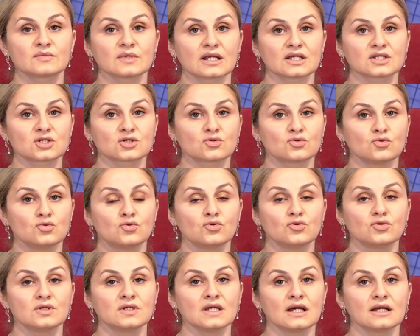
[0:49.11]
Birazcık
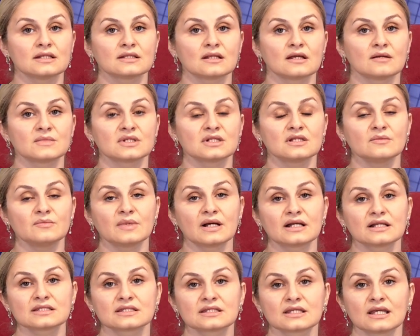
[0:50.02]
hukuki anlamda da
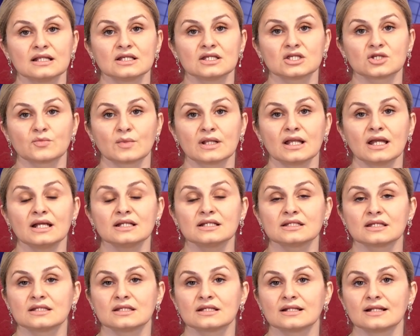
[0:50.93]
bazı
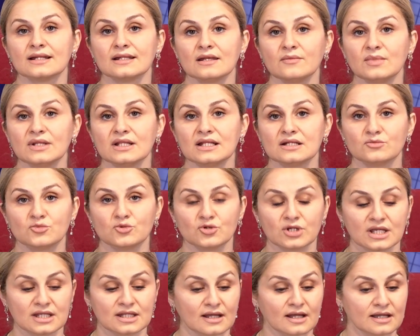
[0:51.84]
gelişmeler tetiklenebilir bu
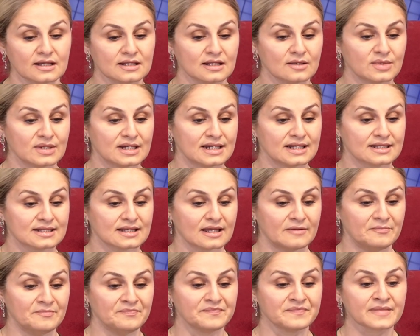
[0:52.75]
yeni ayla
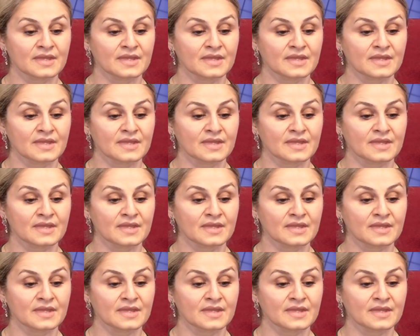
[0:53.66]
birlikte.